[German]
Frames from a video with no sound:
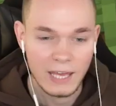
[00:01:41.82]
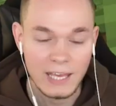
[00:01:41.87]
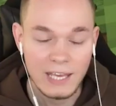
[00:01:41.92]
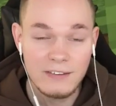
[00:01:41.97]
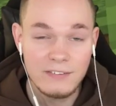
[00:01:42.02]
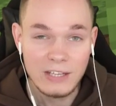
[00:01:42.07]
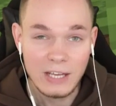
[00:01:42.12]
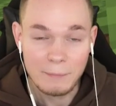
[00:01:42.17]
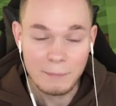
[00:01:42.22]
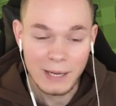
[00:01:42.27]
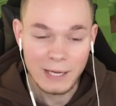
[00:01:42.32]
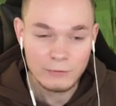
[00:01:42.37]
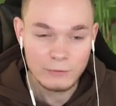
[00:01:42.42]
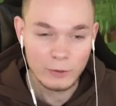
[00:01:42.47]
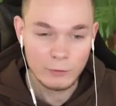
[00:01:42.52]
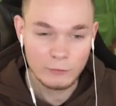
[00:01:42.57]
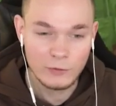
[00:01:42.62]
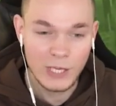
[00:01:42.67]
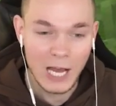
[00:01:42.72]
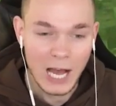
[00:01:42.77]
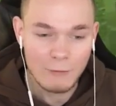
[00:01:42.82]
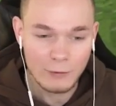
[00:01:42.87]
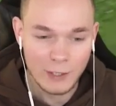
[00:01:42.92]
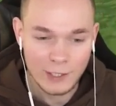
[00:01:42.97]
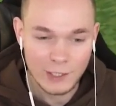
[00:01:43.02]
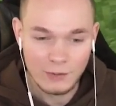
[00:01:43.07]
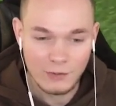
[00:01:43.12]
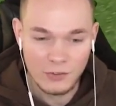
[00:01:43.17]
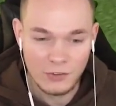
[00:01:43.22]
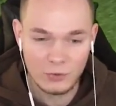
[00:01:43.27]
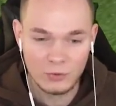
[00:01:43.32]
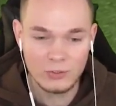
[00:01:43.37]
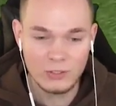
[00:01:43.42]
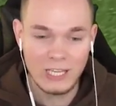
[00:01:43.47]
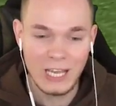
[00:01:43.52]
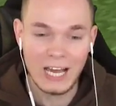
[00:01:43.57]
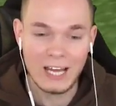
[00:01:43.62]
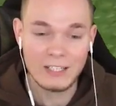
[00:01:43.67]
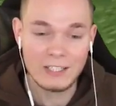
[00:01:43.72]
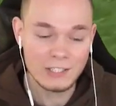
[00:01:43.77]
In der Minecraft Java Edition
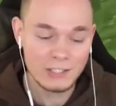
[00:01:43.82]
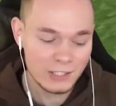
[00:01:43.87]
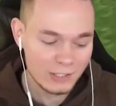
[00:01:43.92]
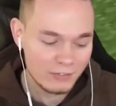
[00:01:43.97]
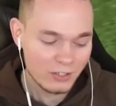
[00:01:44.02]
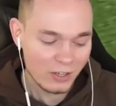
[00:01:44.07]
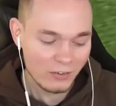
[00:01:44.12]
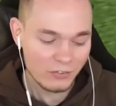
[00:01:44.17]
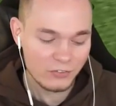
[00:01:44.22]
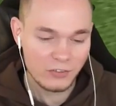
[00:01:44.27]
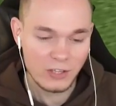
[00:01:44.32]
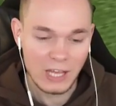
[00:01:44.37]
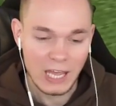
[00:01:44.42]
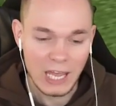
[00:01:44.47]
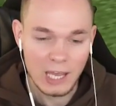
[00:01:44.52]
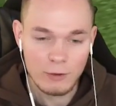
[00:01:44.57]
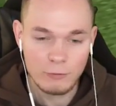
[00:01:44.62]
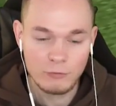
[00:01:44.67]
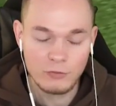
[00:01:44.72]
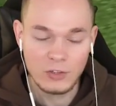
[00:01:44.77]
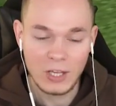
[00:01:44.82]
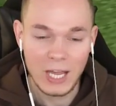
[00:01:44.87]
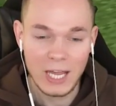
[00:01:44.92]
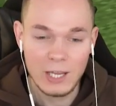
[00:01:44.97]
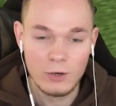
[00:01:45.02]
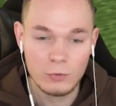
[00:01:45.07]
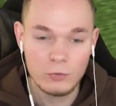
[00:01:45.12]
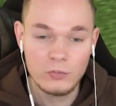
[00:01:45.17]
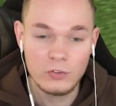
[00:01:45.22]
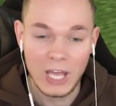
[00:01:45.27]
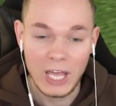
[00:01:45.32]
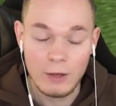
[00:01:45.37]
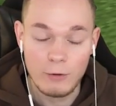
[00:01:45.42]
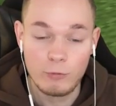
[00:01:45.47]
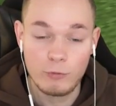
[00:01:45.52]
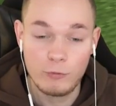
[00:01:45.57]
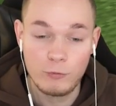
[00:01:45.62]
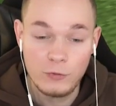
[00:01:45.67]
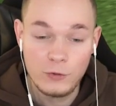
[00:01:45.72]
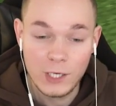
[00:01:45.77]
kann ich die Taste F3 und
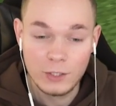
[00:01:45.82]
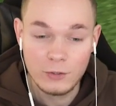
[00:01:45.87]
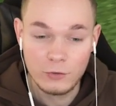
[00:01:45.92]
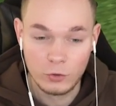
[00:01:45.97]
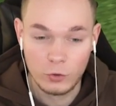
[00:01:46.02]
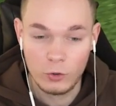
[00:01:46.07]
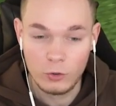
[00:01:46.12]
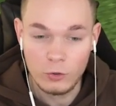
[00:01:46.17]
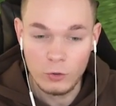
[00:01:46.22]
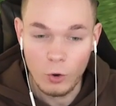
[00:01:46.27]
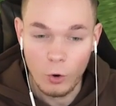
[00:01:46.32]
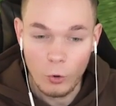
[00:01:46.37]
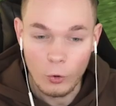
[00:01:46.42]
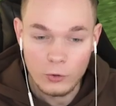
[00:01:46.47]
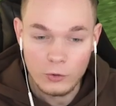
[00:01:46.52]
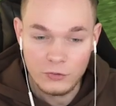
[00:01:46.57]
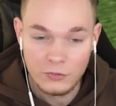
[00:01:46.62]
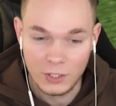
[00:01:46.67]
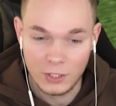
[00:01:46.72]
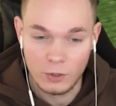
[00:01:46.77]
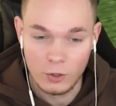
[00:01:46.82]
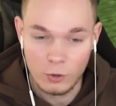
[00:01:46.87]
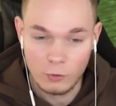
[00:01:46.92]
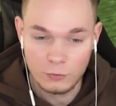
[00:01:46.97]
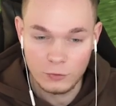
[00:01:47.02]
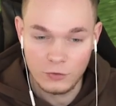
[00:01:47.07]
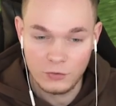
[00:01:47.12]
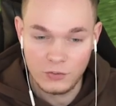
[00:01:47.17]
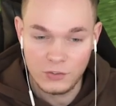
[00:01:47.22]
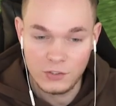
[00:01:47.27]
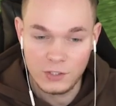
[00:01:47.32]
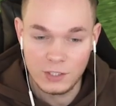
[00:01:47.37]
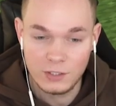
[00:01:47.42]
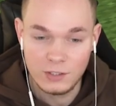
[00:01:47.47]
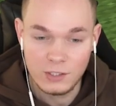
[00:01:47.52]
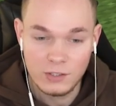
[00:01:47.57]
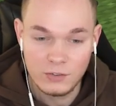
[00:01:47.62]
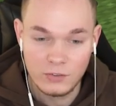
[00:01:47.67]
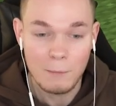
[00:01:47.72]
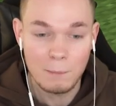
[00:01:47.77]
F4 drücken und dann öffnet sich hier
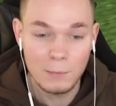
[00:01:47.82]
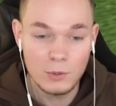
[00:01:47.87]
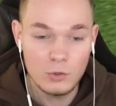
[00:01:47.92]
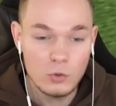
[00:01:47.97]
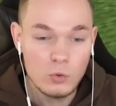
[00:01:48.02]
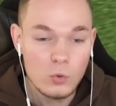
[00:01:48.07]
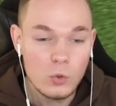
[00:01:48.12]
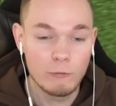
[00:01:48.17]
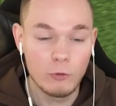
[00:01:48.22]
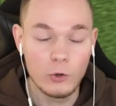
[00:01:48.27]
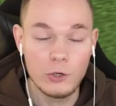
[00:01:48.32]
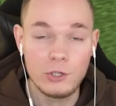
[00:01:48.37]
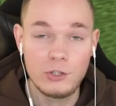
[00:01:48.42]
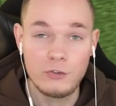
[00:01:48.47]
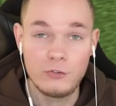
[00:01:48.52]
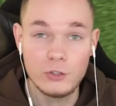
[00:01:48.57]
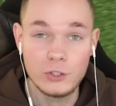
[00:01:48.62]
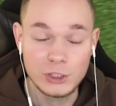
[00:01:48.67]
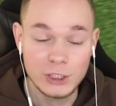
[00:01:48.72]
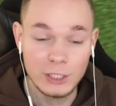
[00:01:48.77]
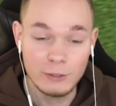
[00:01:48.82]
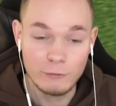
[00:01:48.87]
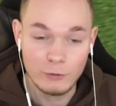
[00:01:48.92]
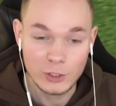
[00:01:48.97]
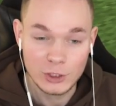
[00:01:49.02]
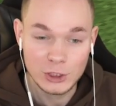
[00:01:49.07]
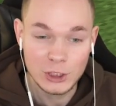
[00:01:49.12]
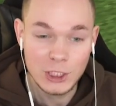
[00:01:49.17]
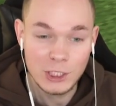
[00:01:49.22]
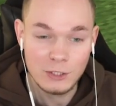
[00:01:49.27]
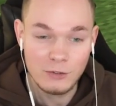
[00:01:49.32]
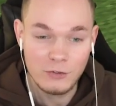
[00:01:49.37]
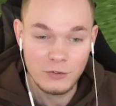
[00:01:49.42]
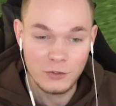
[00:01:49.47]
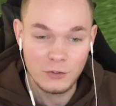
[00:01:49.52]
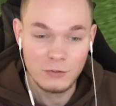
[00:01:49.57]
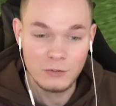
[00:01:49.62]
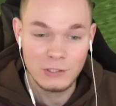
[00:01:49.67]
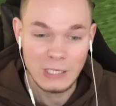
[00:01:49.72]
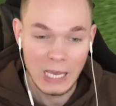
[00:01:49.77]
dieses Menü, wo ich zwischen den
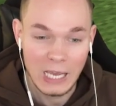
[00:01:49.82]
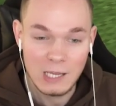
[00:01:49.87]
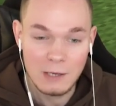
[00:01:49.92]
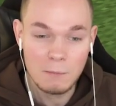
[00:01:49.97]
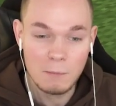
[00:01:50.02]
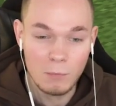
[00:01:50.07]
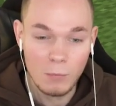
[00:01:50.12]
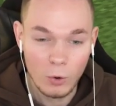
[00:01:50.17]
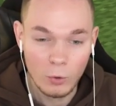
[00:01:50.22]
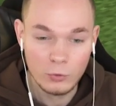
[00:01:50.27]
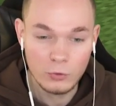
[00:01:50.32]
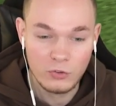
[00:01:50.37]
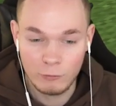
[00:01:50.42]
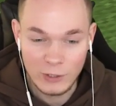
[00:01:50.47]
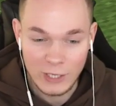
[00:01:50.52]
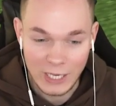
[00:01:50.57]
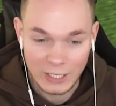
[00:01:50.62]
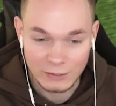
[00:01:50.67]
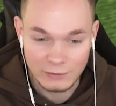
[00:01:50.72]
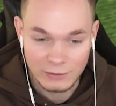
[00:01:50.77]
verschiedensten Game Modes wählen